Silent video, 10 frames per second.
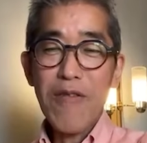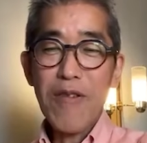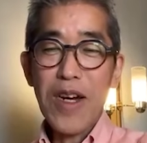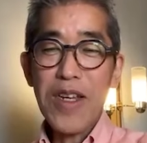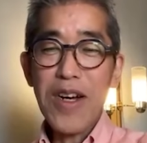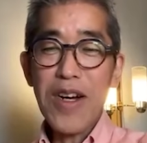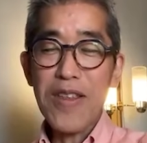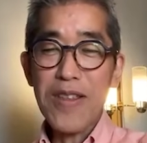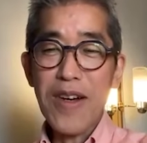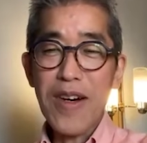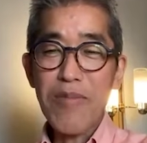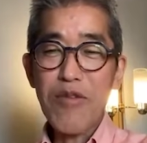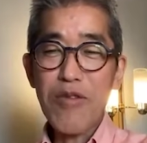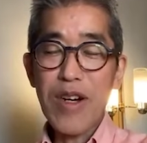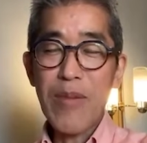これ明らかにさ、
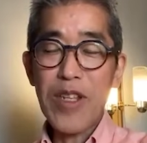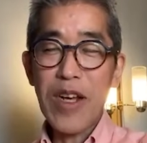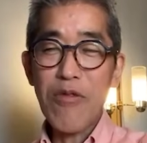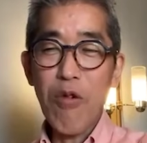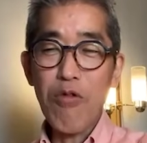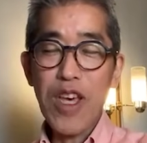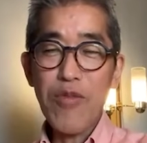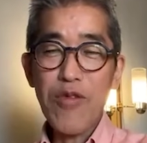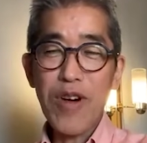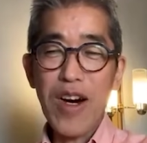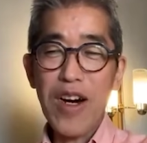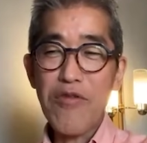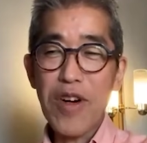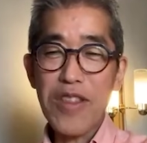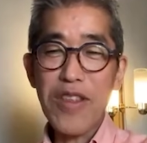アメリカの国内物価上が
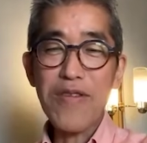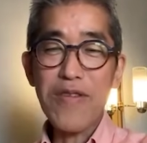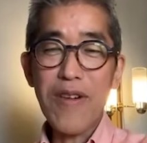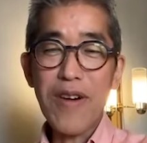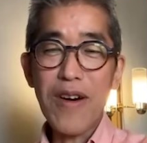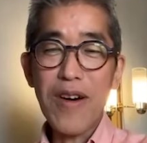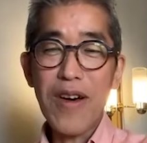るわけですよ。